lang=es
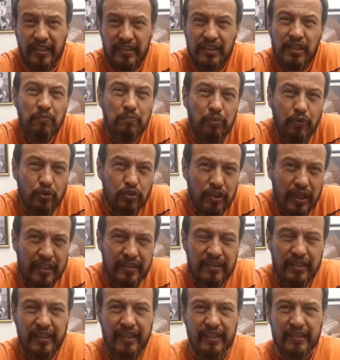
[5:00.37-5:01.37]
Es
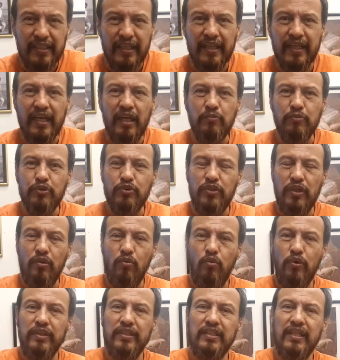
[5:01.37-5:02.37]
importante que tengamos en
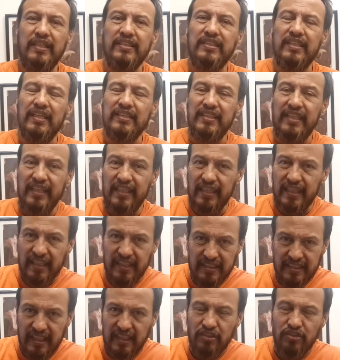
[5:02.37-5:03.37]
cuenta esta serie
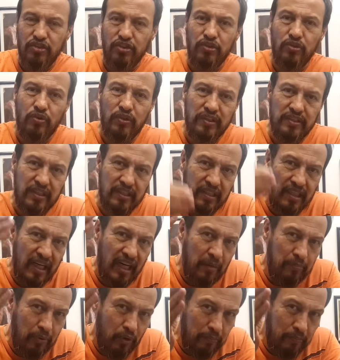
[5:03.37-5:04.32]
de tensiones entre la